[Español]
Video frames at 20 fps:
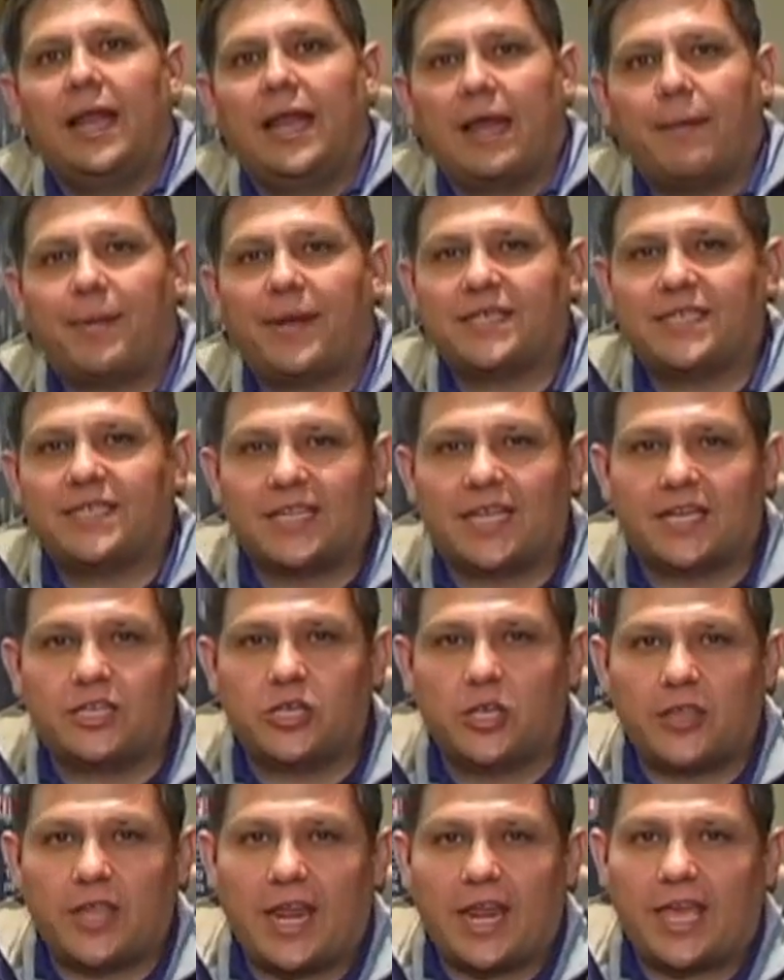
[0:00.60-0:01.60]
La
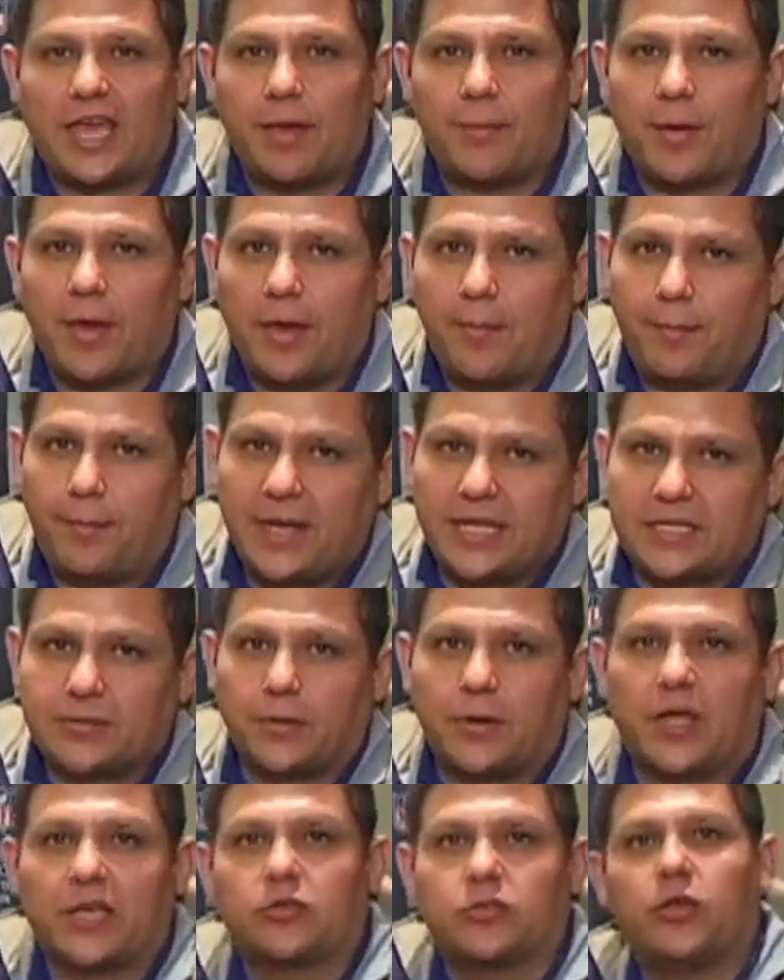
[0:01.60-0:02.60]
presentación del equipo de
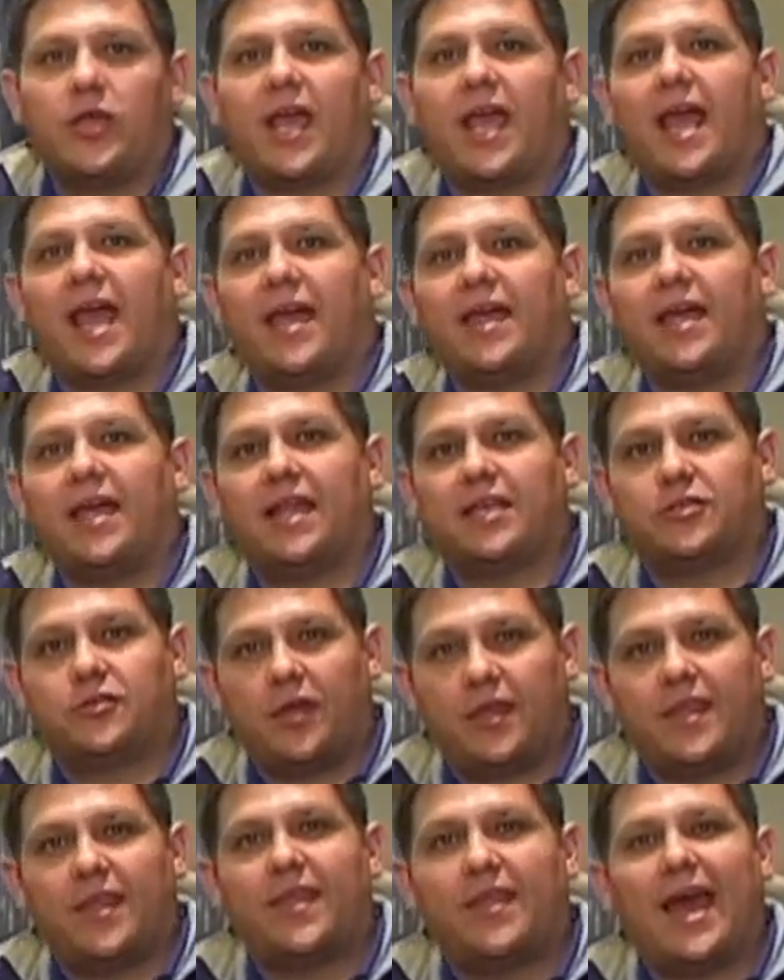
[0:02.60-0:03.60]
Pittsburgh a su llegada a la
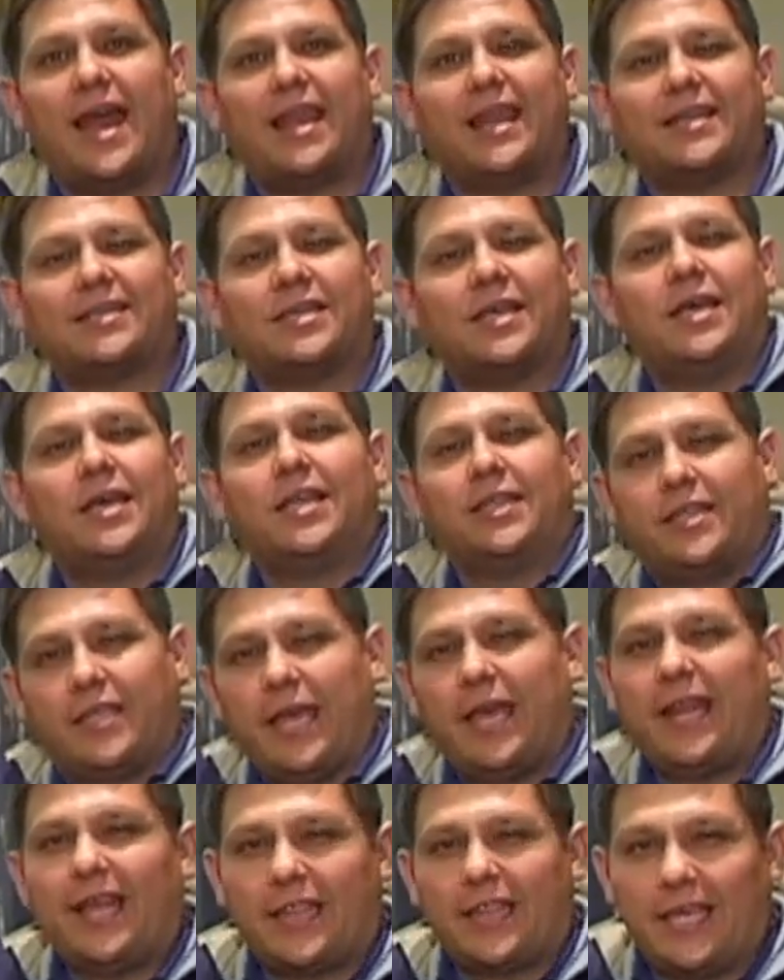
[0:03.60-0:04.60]
ciudad de Dallas
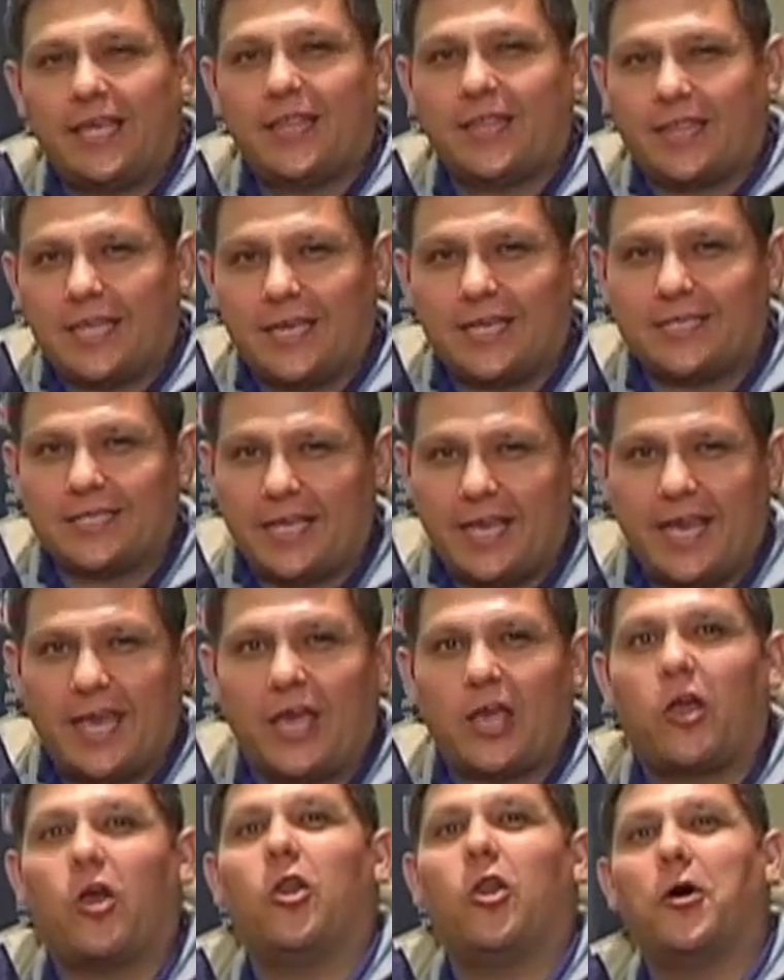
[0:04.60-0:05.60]
tiene tintes
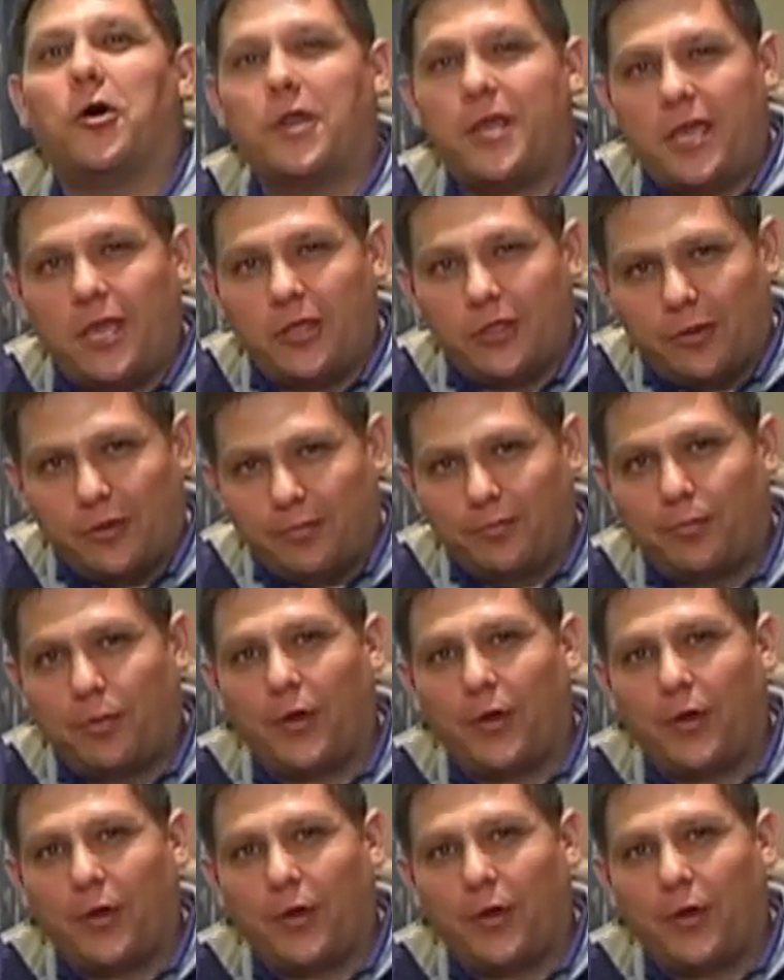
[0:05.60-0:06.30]
de colorido.